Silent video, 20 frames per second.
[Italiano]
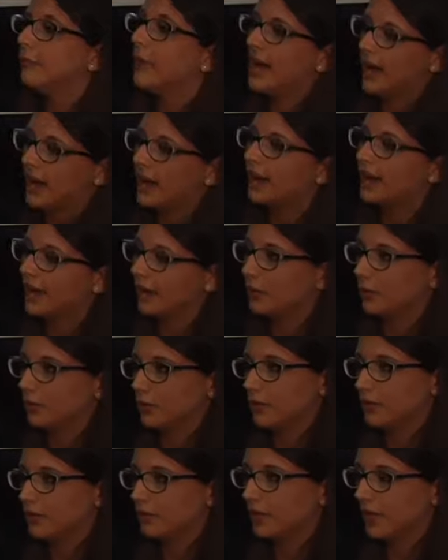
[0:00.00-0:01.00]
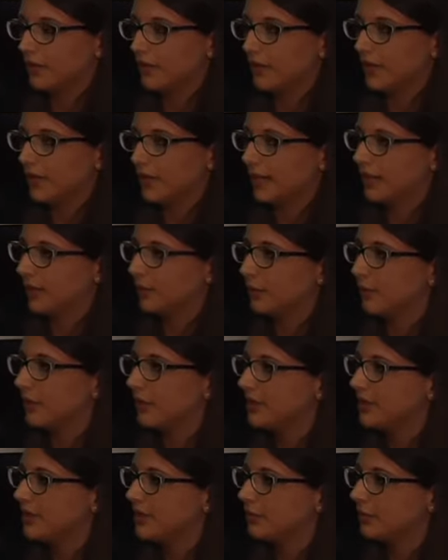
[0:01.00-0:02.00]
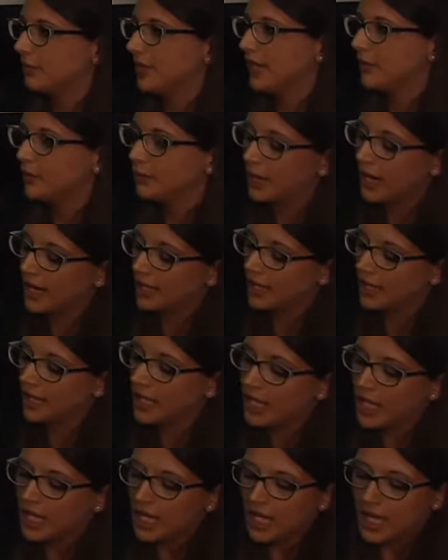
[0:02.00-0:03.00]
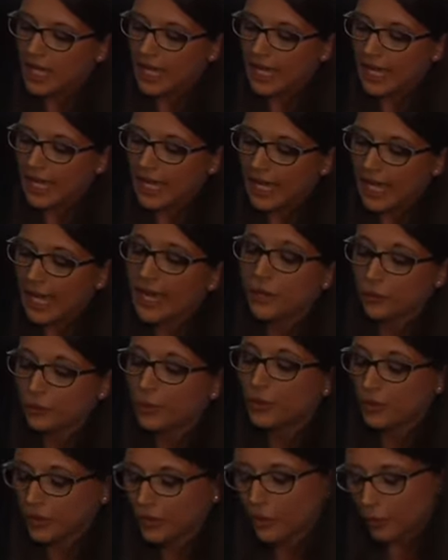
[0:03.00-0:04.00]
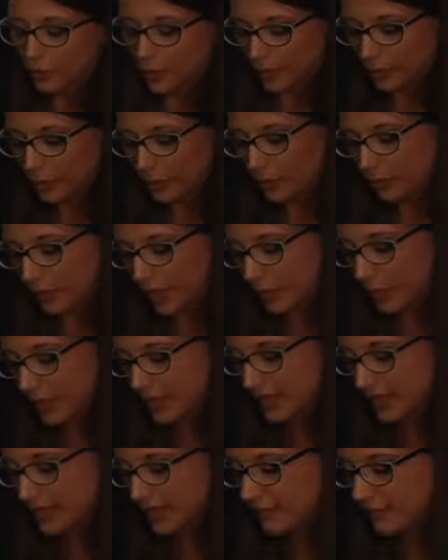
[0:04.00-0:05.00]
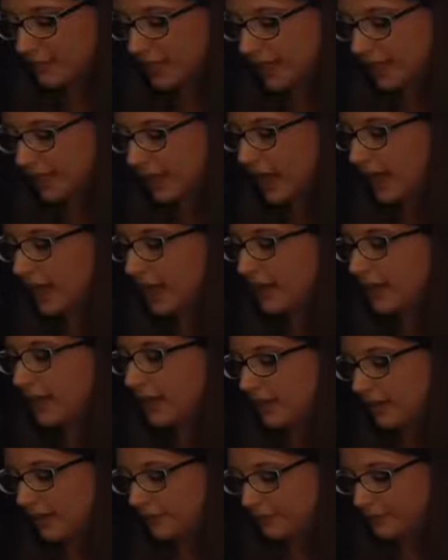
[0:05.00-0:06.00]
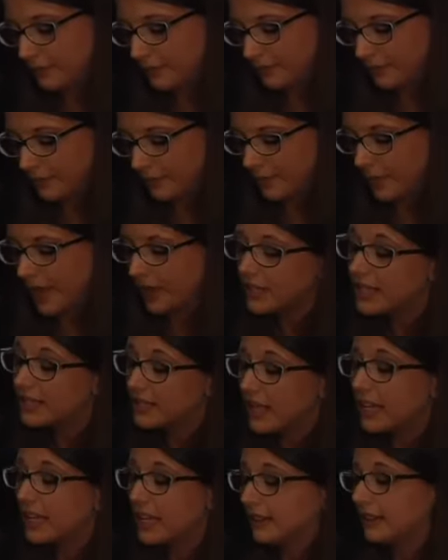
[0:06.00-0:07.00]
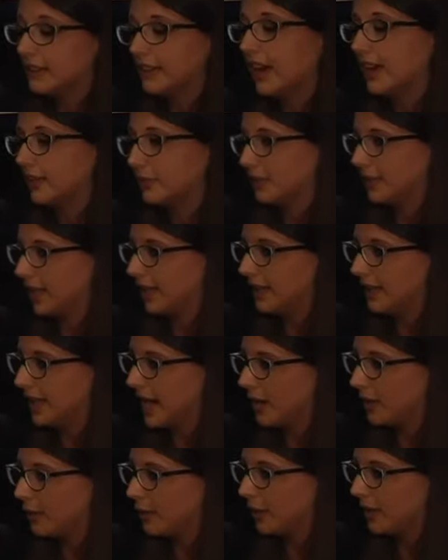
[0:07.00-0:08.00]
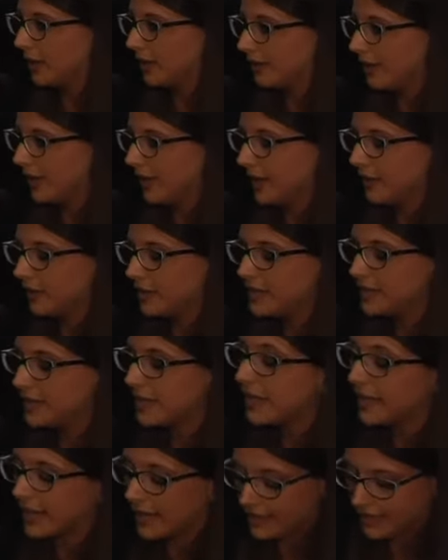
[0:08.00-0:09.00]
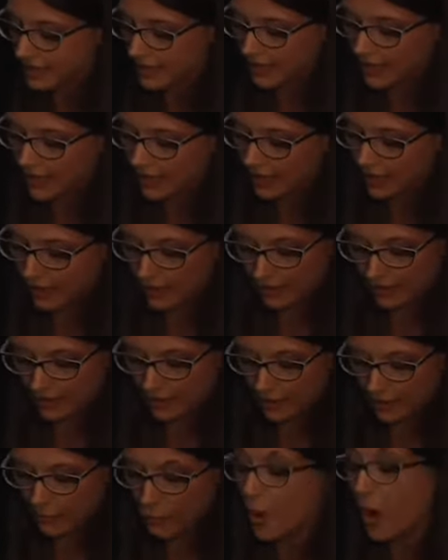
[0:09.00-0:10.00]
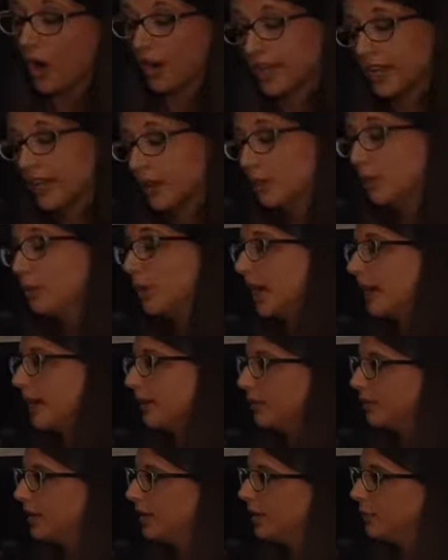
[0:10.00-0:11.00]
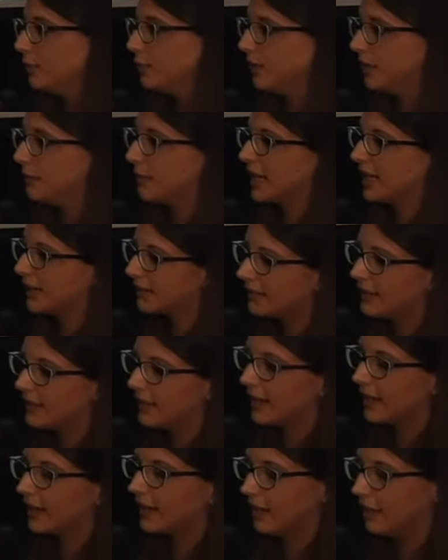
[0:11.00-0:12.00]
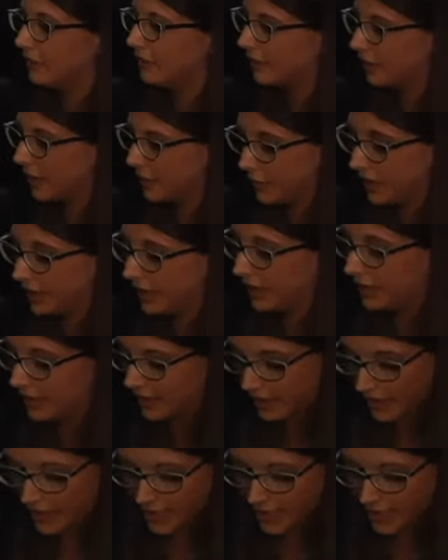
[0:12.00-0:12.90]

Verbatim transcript: ma anche conosciuta e venerata moltissimo dai romani, eh, era opinione comune appunto che questa Sibilla ehm, avesse incantato tali acque e le avesse rese eh, buone a curare ogni tipo di malattia e di infermità